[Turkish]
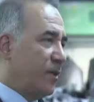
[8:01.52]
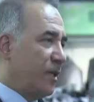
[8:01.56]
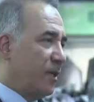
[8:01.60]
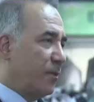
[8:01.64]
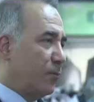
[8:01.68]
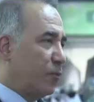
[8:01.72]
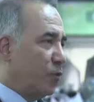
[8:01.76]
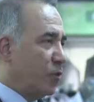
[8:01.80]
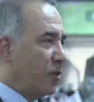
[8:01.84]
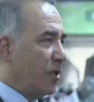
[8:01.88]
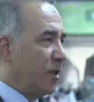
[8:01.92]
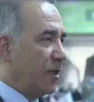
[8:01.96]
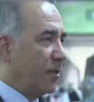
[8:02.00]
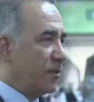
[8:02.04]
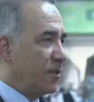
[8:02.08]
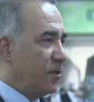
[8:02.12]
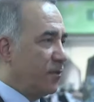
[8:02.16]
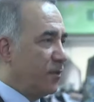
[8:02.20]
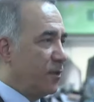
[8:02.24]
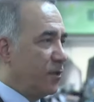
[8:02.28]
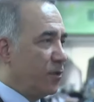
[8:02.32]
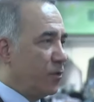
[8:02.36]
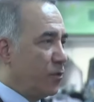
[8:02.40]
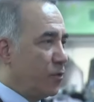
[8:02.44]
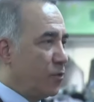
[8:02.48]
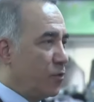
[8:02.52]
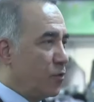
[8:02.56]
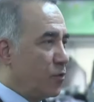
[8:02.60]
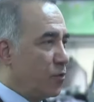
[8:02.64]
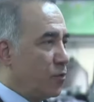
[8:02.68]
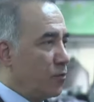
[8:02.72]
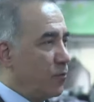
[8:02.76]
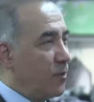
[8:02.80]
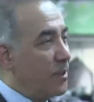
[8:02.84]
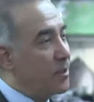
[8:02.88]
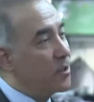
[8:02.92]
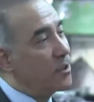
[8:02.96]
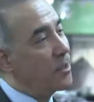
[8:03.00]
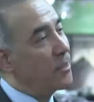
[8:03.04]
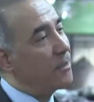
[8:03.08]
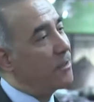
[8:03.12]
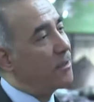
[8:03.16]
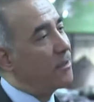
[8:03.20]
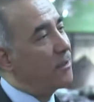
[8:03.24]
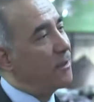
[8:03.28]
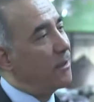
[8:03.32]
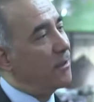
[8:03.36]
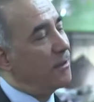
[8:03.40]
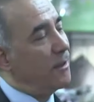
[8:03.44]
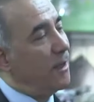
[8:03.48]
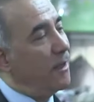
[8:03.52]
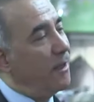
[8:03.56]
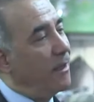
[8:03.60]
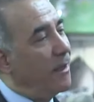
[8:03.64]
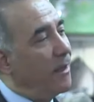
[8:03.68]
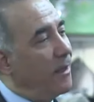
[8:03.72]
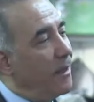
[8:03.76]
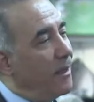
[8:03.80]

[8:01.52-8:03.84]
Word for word: var. Bu kartı veriyoruz ve içerisine de